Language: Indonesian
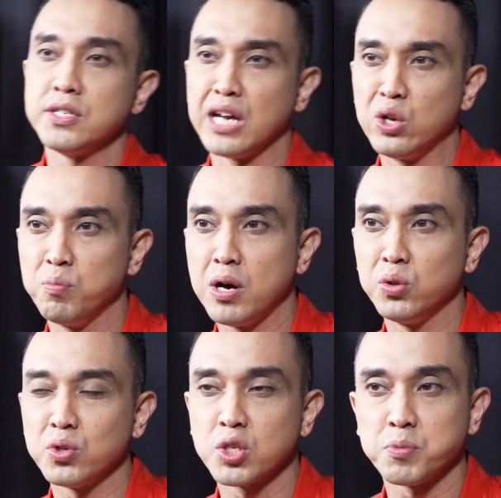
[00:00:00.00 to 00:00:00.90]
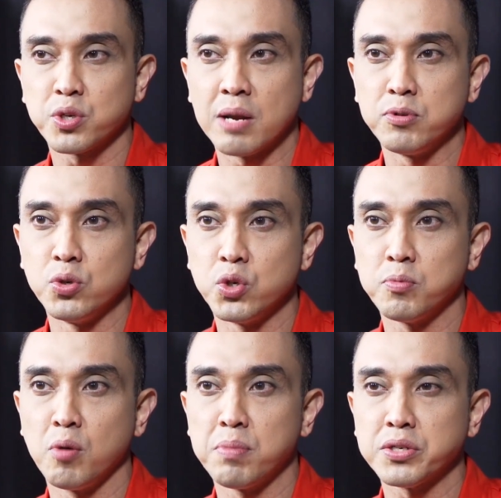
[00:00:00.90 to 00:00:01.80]
Jangan lupa untuk subscribe YouTube
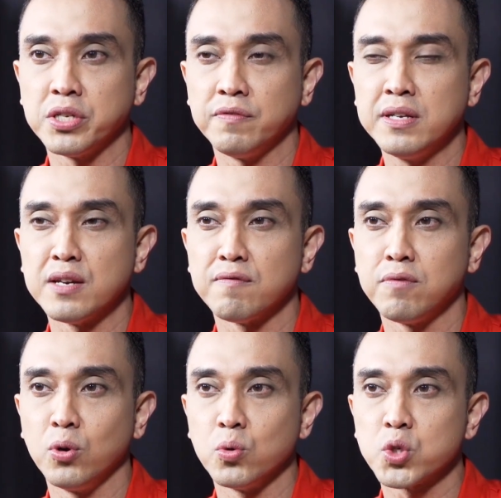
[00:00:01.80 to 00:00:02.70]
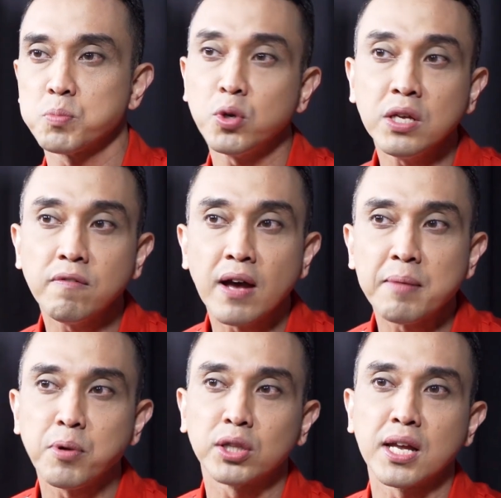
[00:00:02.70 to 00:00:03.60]
Kompas TV dan follow
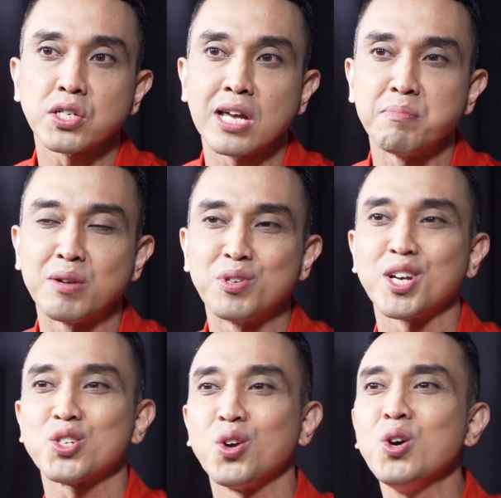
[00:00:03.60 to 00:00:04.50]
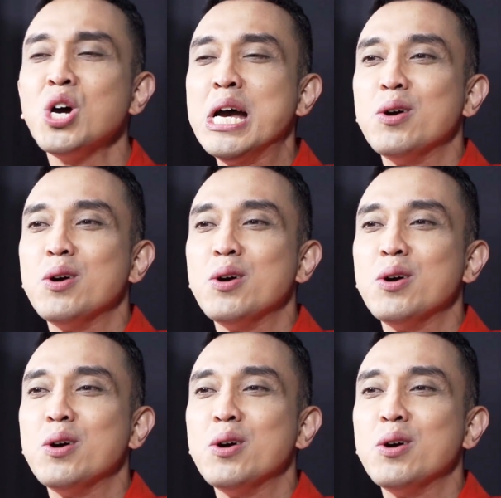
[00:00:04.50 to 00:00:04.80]
Spotify podcast Aiman Wicaksono